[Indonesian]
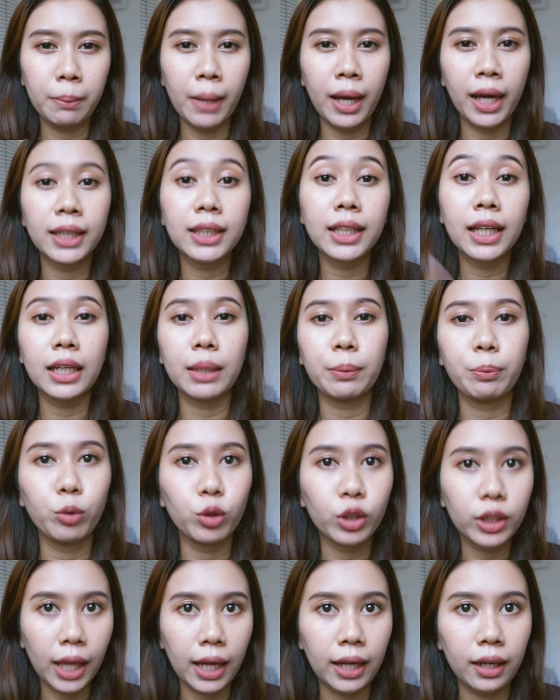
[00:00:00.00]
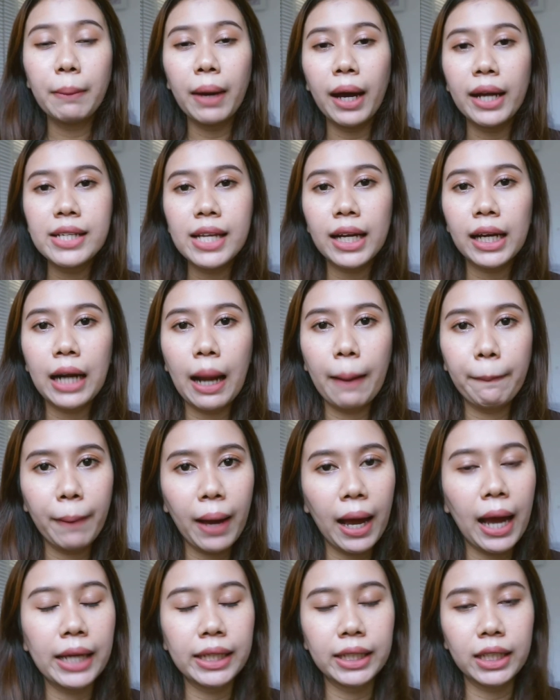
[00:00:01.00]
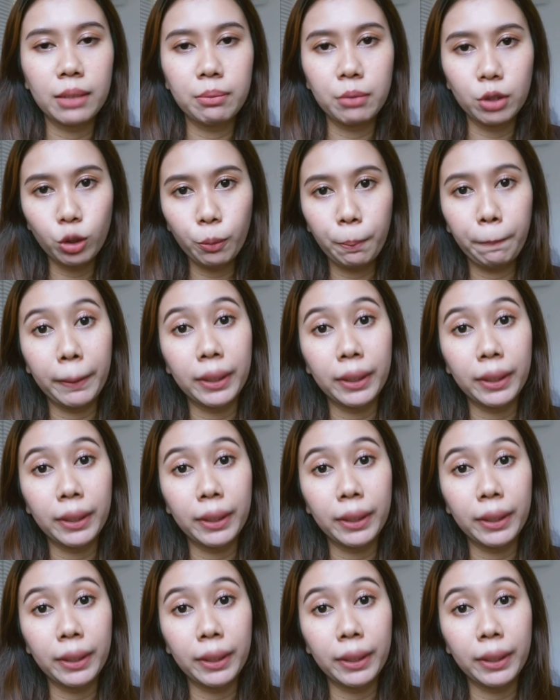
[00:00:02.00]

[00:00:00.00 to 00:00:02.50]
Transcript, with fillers: banget keriputan makanya kenapa eye cream itu